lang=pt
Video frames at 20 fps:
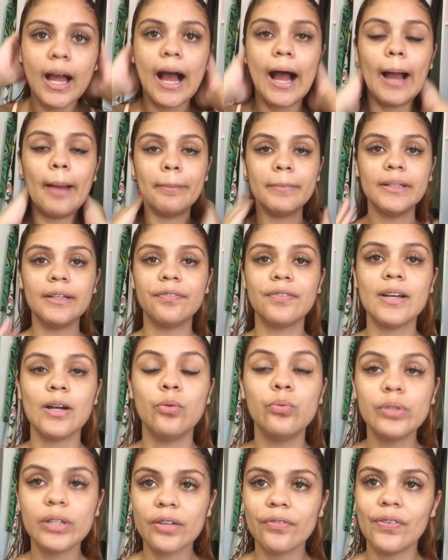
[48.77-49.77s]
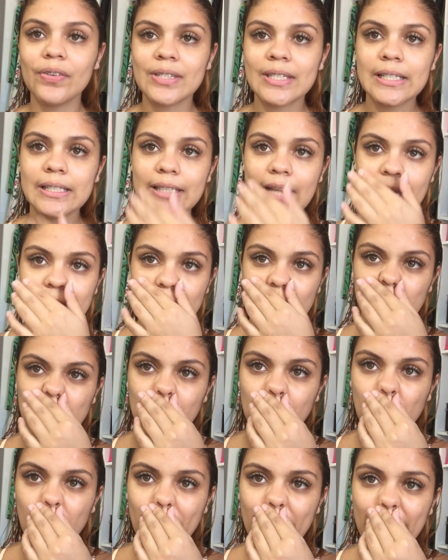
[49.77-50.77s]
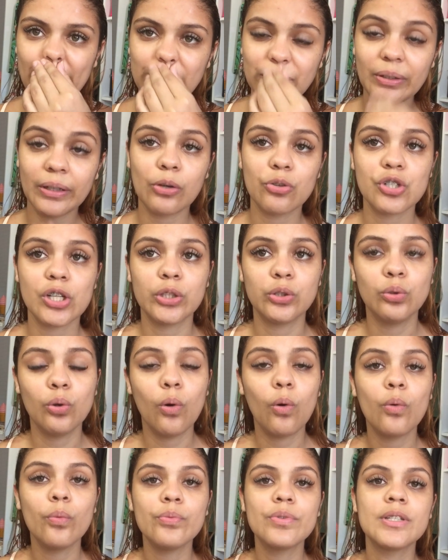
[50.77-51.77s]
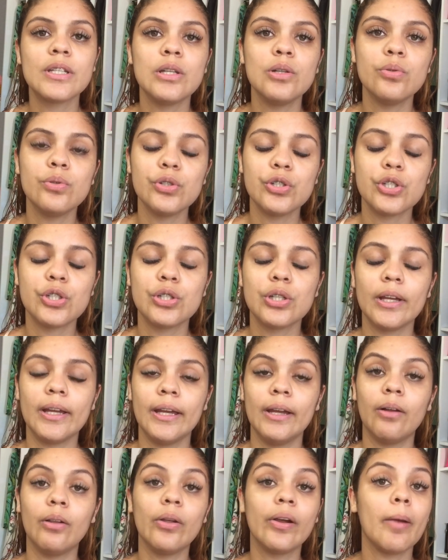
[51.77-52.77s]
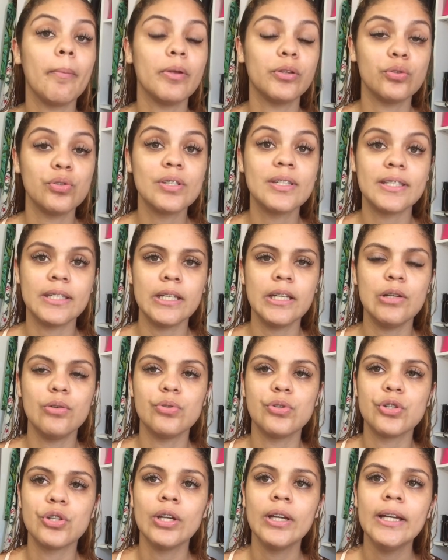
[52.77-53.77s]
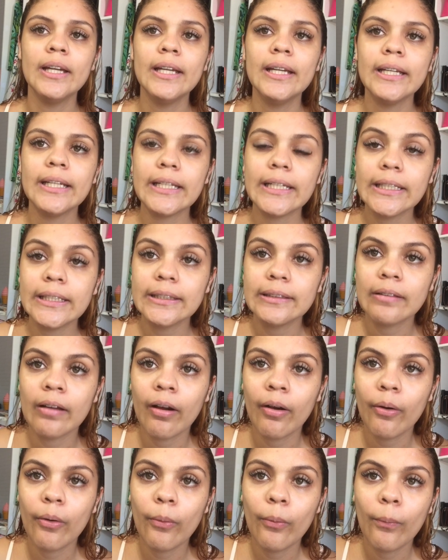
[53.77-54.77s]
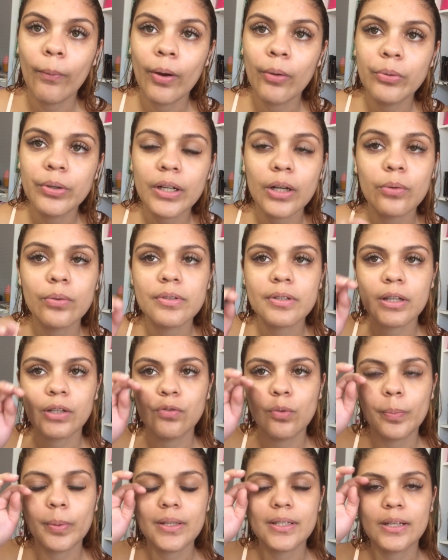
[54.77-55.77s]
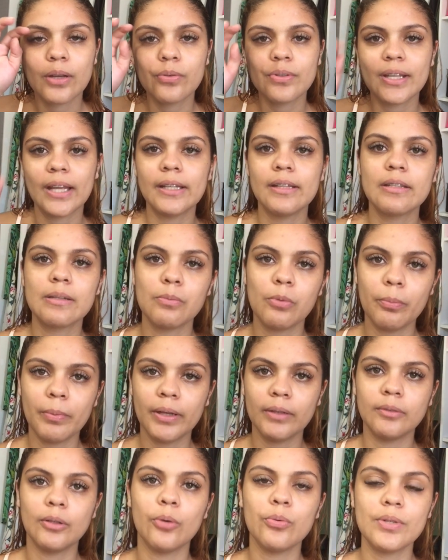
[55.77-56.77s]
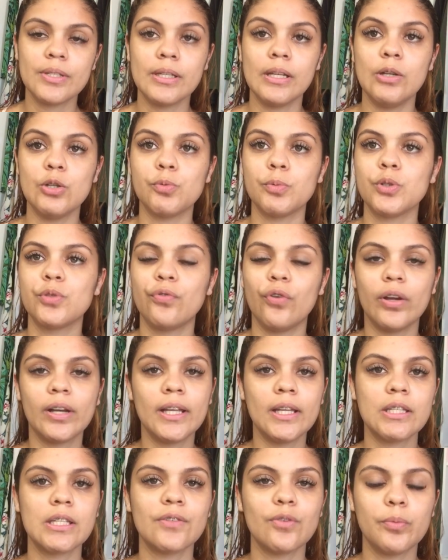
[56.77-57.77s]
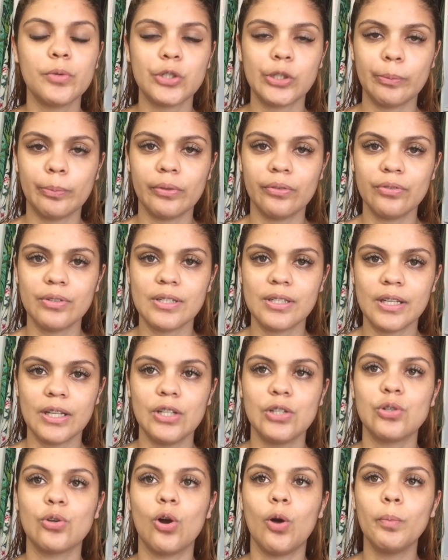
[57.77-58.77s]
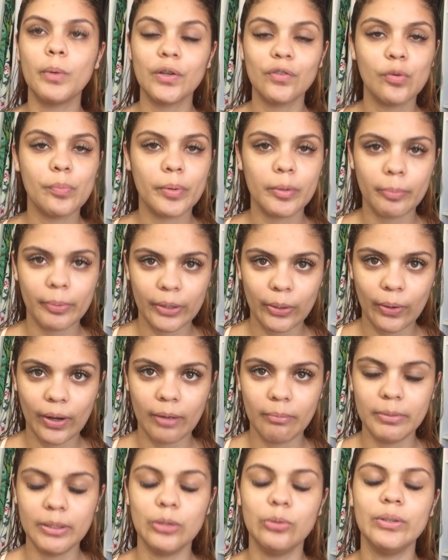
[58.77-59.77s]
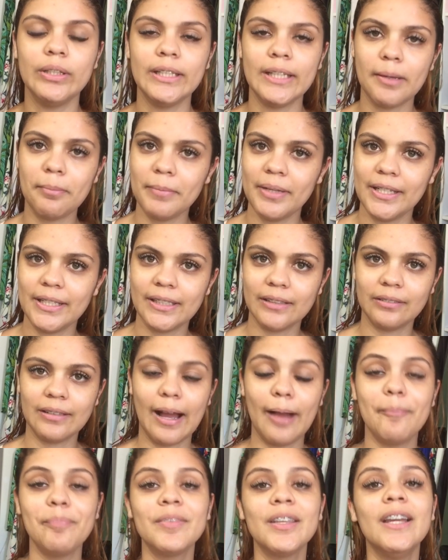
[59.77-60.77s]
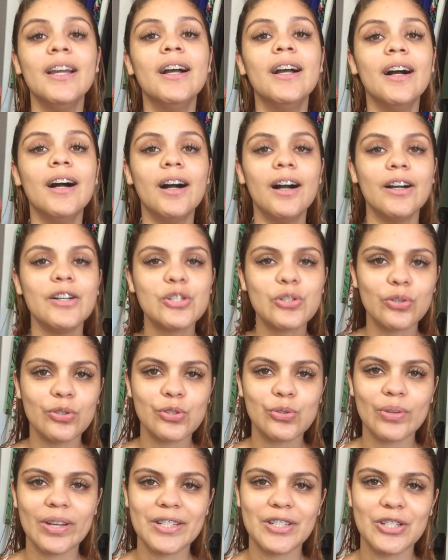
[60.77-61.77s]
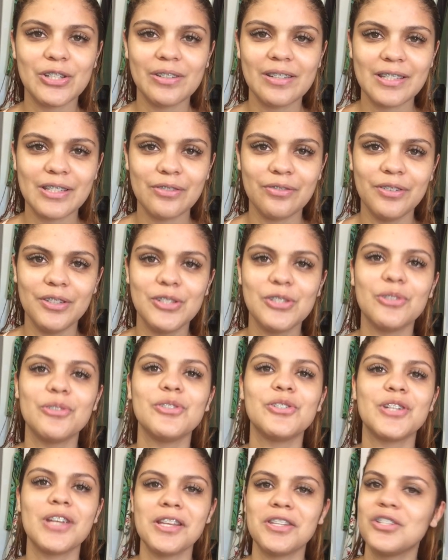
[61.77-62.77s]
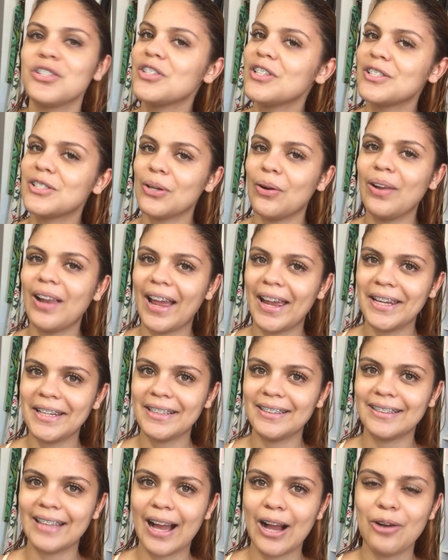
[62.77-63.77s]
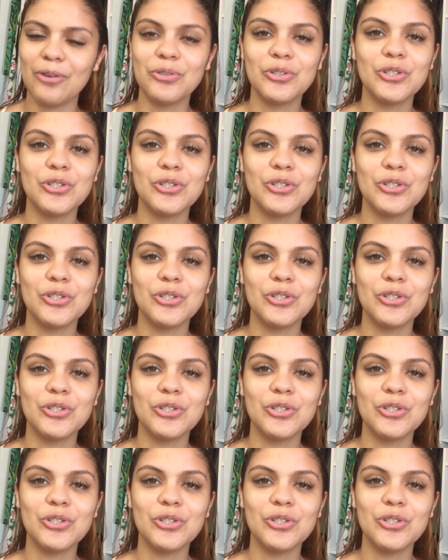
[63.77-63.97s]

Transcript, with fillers: A minha fa única facilidade aqui no momento é que eu já tô com cílios, é, alongamento de cílios. Então, a única coisa que eu não vou precisar usar nesse momento é o cílios. Mas fora isso, eu vou mostrar pra vocês como que eu vou preparar o cabelo e a make, tá? Antes de continuar assistindo esse vídeo, não esqueça de deixar o like, tá?